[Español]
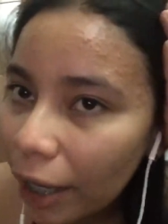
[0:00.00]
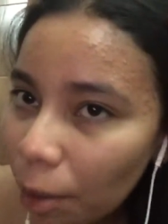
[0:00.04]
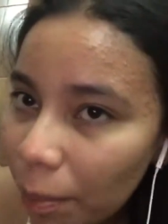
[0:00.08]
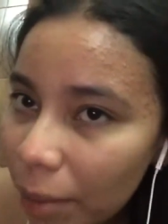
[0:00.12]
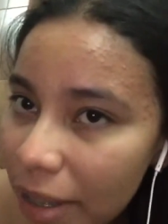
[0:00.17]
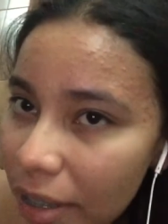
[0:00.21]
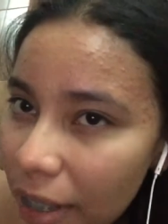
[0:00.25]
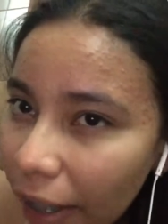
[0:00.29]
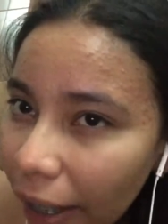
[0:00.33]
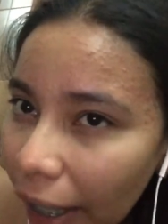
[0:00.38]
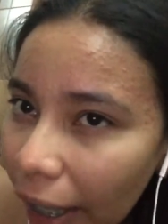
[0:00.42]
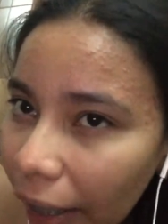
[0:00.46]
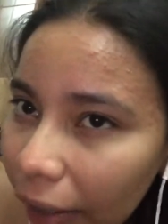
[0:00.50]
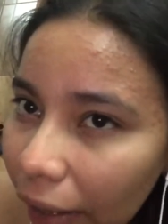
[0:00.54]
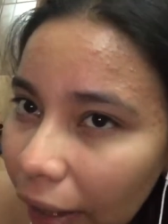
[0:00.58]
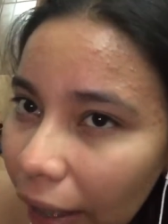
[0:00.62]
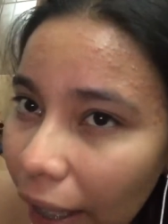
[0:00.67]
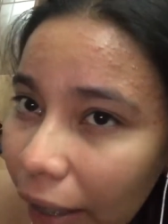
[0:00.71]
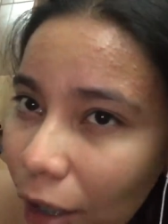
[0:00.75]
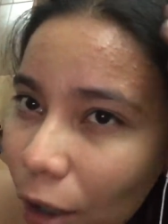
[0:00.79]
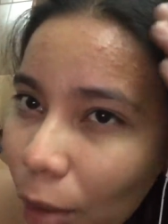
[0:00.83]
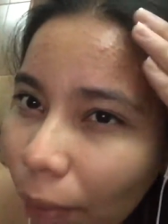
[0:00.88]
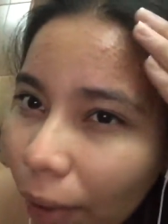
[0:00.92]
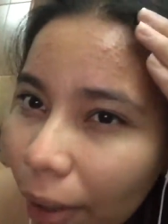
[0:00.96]
Yo pensé que era acné,
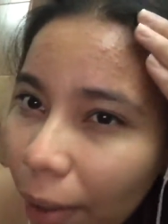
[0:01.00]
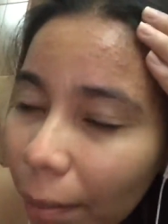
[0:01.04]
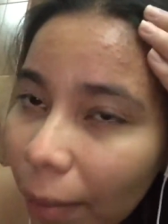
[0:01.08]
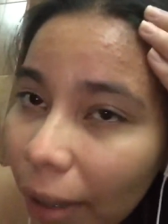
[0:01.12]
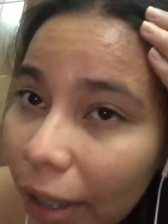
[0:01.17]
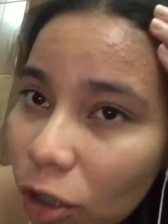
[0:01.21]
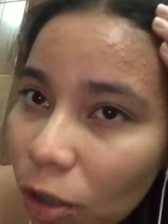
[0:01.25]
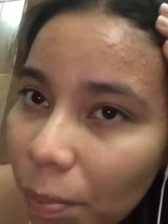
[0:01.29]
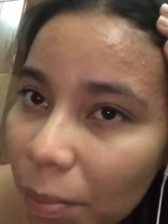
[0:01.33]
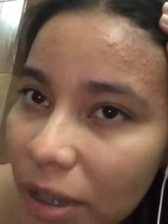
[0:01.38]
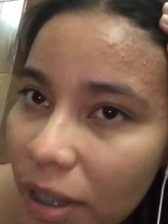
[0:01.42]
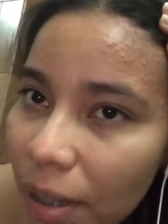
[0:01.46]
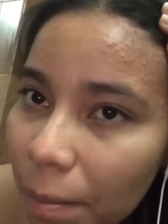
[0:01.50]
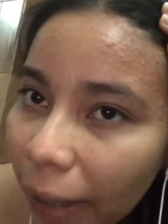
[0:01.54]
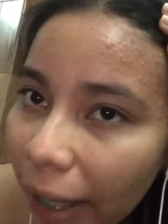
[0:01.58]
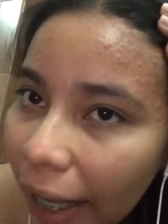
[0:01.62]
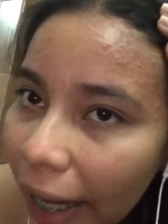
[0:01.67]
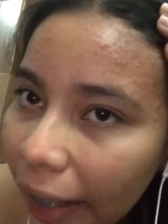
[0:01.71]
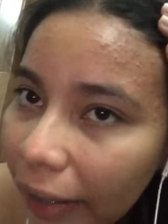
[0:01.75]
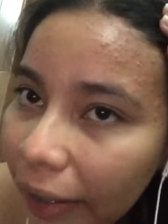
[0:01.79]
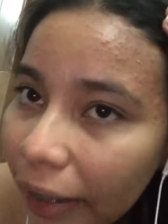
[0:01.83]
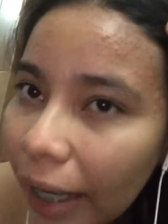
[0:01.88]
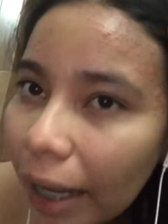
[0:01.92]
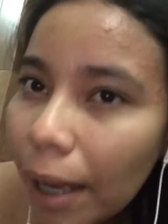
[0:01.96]
ahí lo pueden ver, yo pensé que
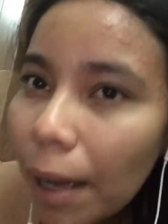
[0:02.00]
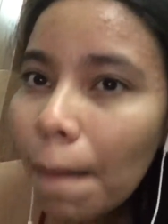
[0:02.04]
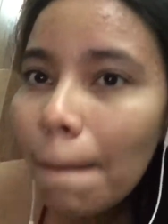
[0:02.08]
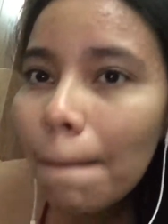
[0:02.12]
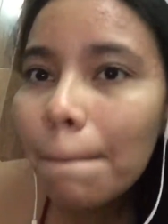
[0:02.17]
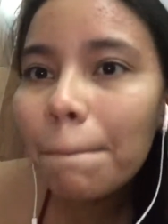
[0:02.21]
era acné,